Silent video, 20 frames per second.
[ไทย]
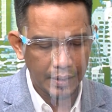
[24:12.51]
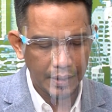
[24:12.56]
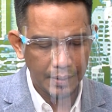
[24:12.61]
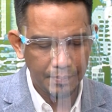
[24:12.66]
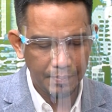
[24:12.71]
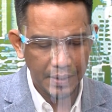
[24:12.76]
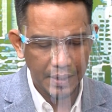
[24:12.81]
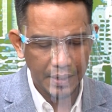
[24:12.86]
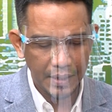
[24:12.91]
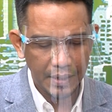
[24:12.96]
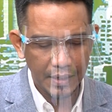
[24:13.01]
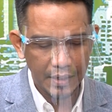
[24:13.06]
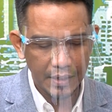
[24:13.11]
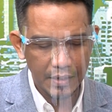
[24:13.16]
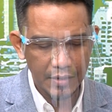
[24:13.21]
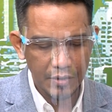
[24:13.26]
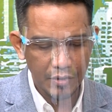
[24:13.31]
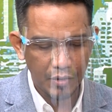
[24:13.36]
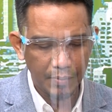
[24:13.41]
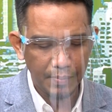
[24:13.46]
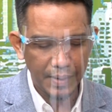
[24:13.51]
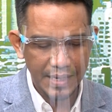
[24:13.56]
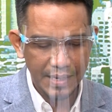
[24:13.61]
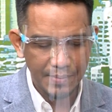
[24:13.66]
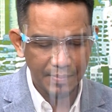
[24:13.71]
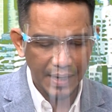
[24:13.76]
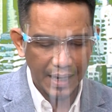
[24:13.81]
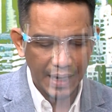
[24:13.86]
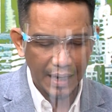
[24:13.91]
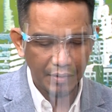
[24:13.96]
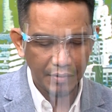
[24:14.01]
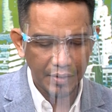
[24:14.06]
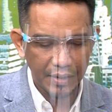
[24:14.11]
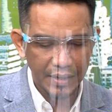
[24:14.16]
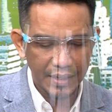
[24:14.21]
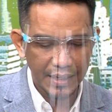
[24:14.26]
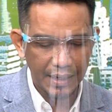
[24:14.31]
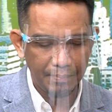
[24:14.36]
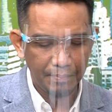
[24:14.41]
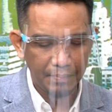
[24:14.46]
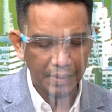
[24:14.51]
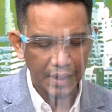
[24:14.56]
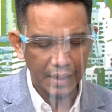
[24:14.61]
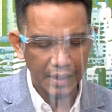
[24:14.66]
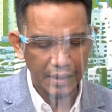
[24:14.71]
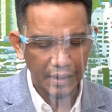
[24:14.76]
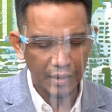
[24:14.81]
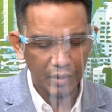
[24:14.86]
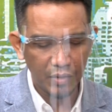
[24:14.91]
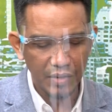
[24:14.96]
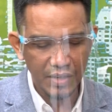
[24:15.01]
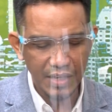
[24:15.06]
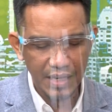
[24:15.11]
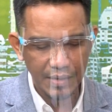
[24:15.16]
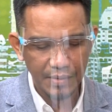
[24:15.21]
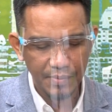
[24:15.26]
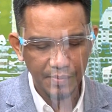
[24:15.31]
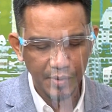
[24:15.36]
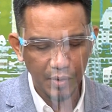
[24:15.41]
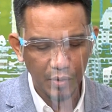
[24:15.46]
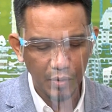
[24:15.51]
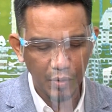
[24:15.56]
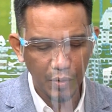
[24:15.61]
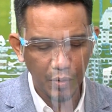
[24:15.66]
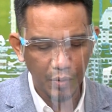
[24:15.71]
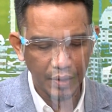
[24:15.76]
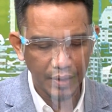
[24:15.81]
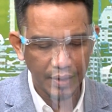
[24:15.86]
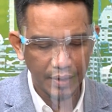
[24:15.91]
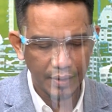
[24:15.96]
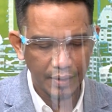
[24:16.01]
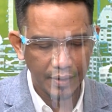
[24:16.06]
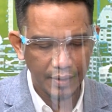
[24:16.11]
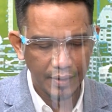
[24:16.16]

ในปี 2019 เนี่ยจับไป 132 คน